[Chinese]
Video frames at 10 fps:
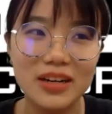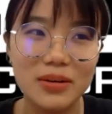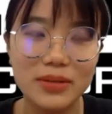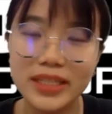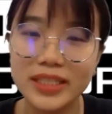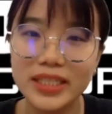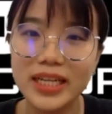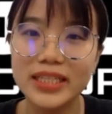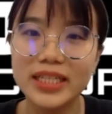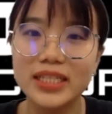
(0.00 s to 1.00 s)
我相信大
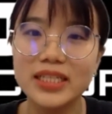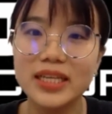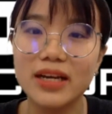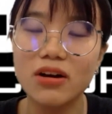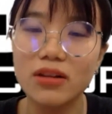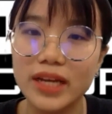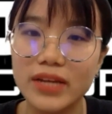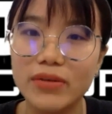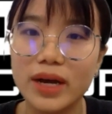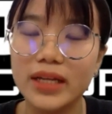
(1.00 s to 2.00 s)
家也是在 online
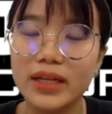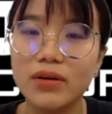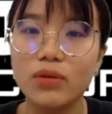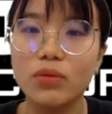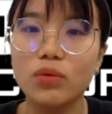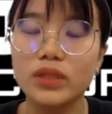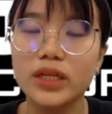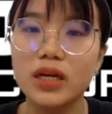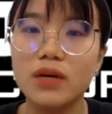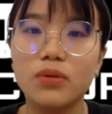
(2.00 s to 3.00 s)
有看到很多这
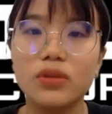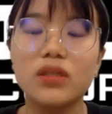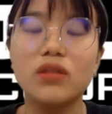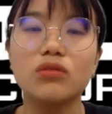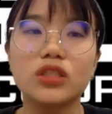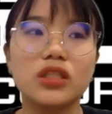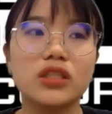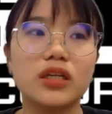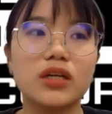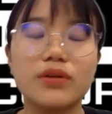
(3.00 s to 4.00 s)
个 body lotion 的
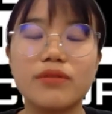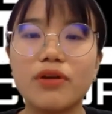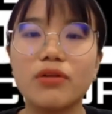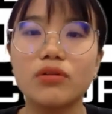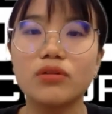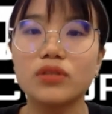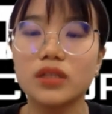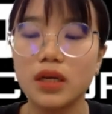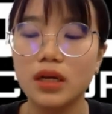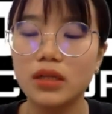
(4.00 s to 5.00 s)
这个 review，就
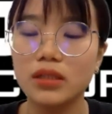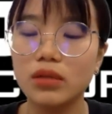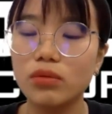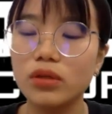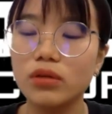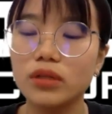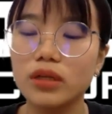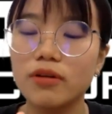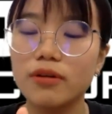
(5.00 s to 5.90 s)
是假如你有这个